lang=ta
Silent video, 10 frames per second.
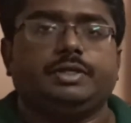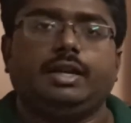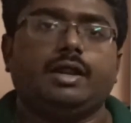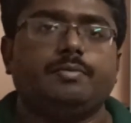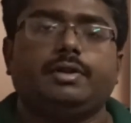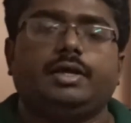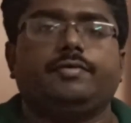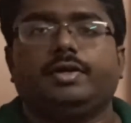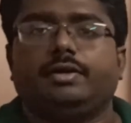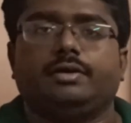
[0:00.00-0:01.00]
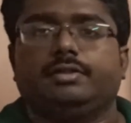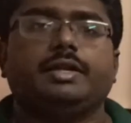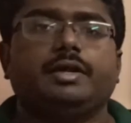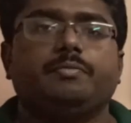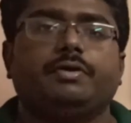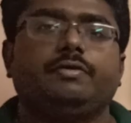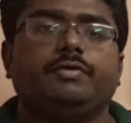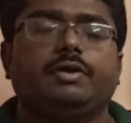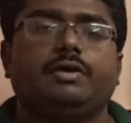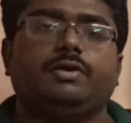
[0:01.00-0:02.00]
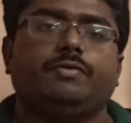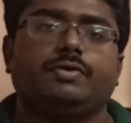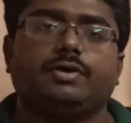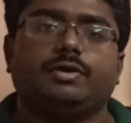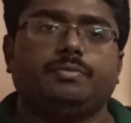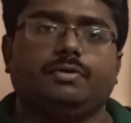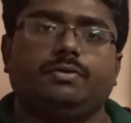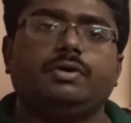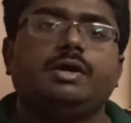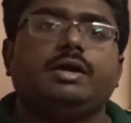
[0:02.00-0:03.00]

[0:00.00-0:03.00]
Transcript: இல்லாமல் இருக்கவே இருக்காது நைன்டி நைன் பாயிண்ட் ஃபைவ் கான்ட்ரு வேணும்னா என்ன பண்ணுவோம்